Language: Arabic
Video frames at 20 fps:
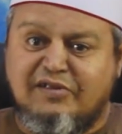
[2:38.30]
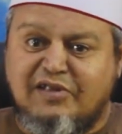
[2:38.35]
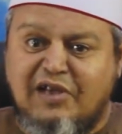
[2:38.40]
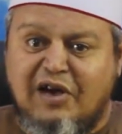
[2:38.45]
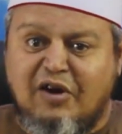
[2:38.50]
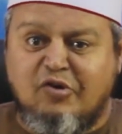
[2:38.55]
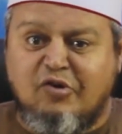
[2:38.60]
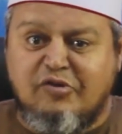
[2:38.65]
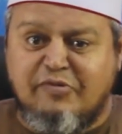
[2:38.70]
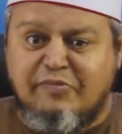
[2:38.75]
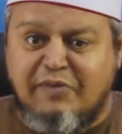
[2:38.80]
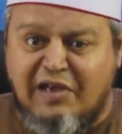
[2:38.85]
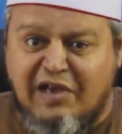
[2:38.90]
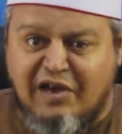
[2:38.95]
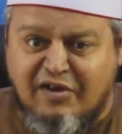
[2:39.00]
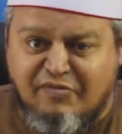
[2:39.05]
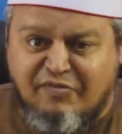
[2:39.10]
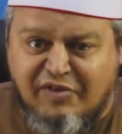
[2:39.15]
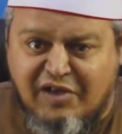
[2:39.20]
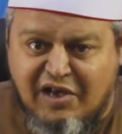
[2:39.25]
تأخذ ما
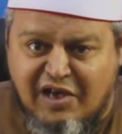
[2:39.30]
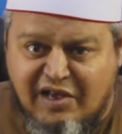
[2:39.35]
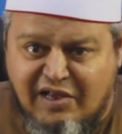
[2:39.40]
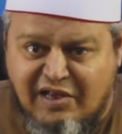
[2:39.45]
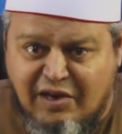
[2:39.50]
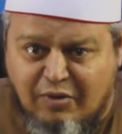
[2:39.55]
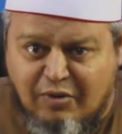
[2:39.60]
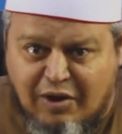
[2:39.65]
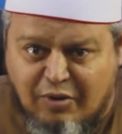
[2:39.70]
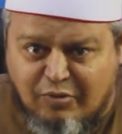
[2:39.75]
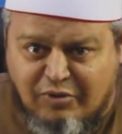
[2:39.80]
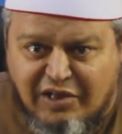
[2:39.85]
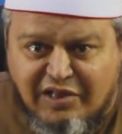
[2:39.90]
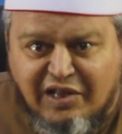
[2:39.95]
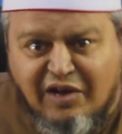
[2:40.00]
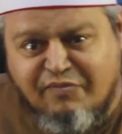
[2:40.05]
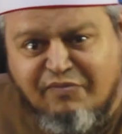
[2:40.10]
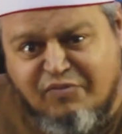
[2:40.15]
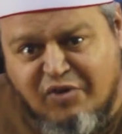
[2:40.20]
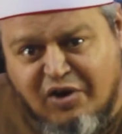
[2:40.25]
يكفيها هي
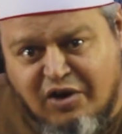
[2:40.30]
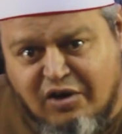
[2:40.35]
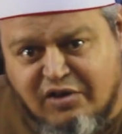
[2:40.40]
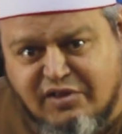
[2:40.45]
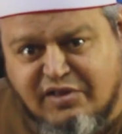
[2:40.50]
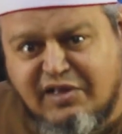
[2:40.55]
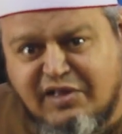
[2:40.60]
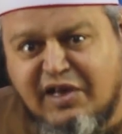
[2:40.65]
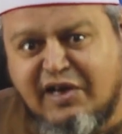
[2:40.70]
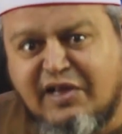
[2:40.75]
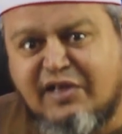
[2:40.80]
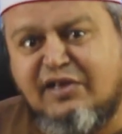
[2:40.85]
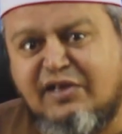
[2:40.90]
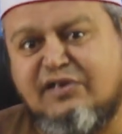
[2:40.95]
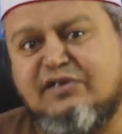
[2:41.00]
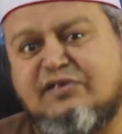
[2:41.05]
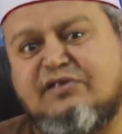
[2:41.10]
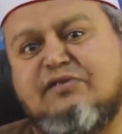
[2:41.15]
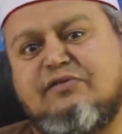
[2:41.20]
وأولادها فقط لا غير